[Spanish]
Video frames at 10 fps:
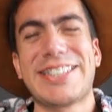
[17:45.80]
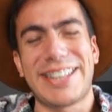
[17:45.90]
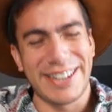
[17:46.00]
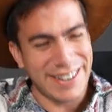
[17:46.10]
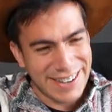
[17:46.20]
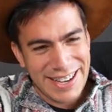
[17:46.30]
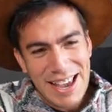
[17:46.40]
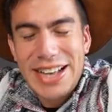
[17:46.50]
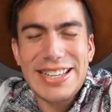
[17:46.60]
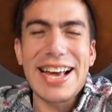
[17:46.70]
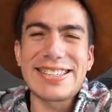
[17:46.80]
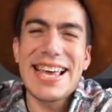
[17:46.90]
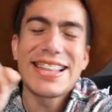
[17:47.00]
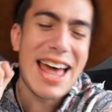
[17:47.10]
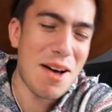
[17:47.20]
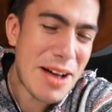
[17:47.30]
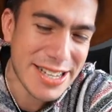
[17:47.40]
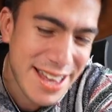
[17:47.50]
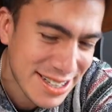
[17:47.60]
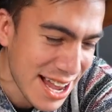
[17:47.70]
gustó. Así que sin nada
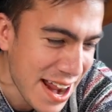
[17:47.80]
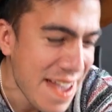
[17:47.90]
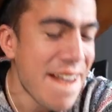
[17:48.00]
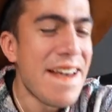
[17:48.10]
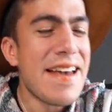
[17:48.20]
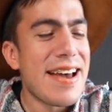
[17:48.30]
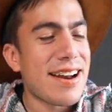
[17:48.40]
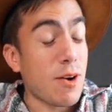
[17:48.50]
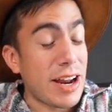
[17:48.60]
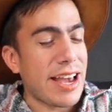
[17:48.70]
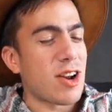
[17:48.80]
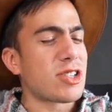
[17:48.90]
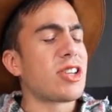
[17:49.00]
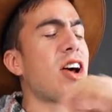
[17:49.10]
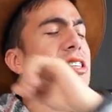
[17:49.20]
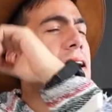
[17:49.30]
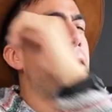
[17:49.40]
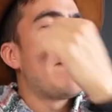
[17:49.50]
más que decir, recuerden que nosotros...